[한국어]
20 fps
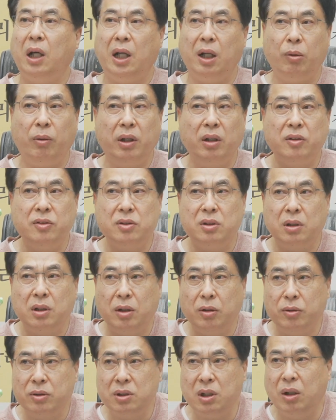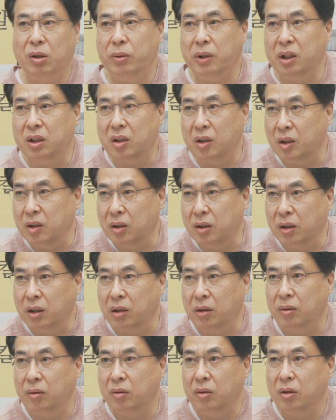아. 한화건설하고 싸우겠다는 거예요.
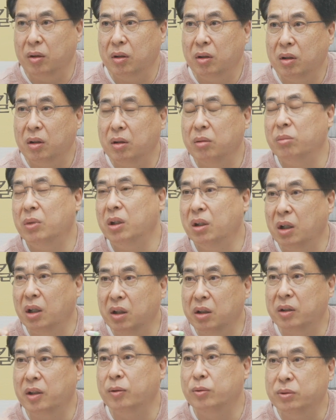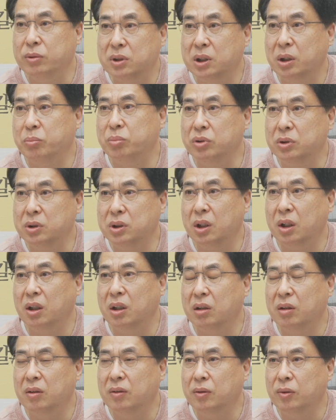그러네요. 그럼 이게 이제 국제
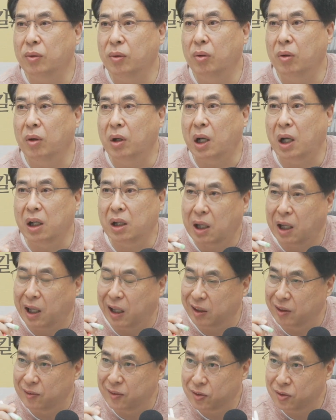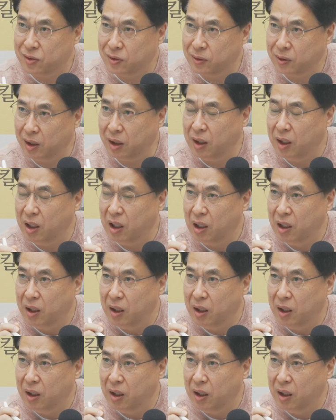분쟁으로 갈 가능성이